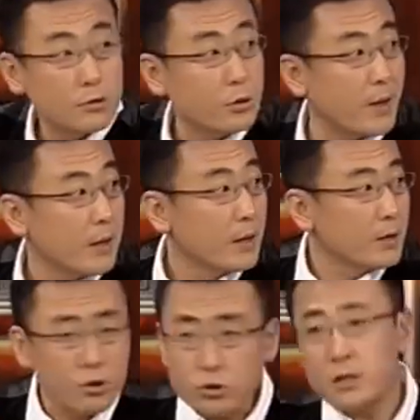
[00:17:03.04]
对吧？
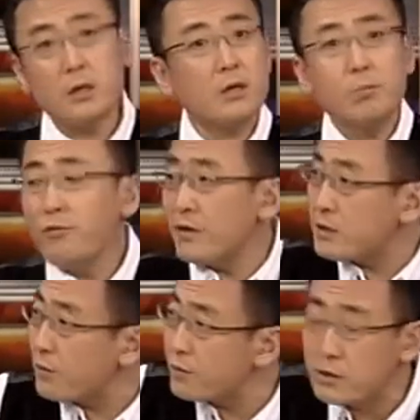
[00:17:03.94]
你说你让一部分人
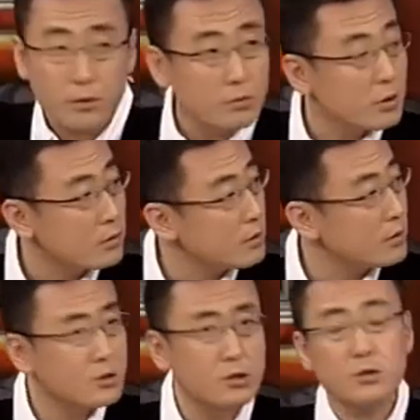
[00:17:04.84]
先富起来，那那
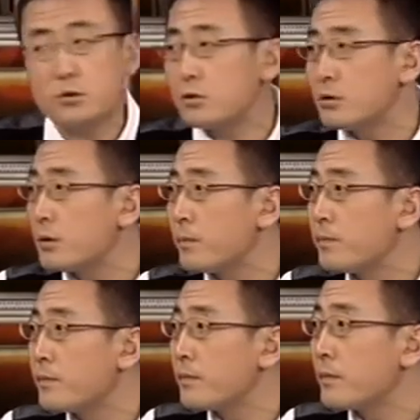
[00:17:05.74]
那这是大原
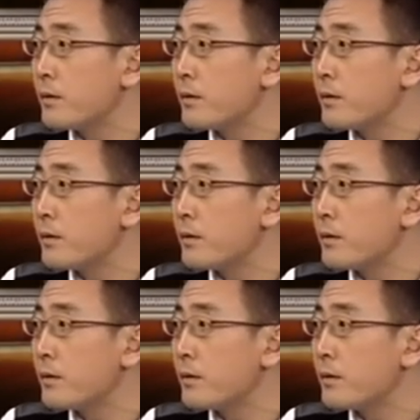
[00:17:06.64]
则，啊，